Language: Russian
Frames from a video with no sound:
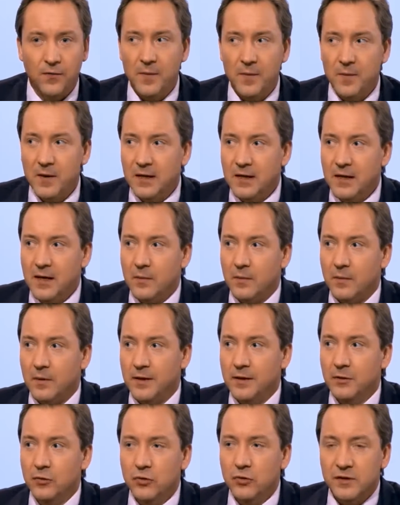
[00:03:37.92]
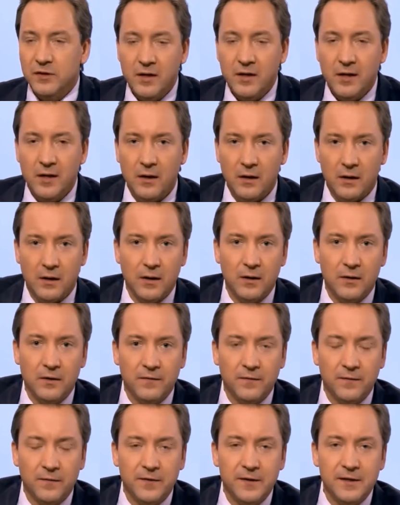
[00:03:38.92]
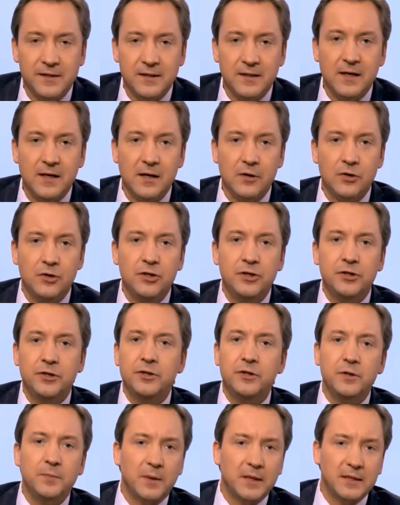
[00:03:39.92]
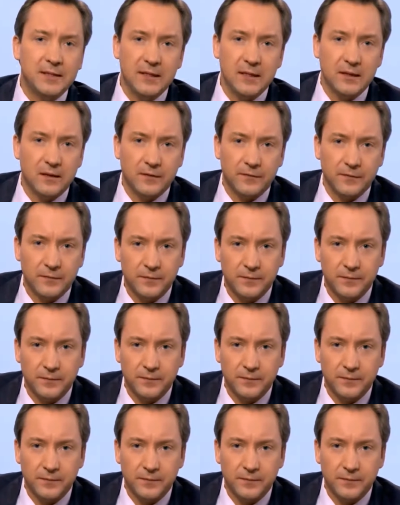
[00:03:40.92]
В MLM-индустрии это достигает 10%.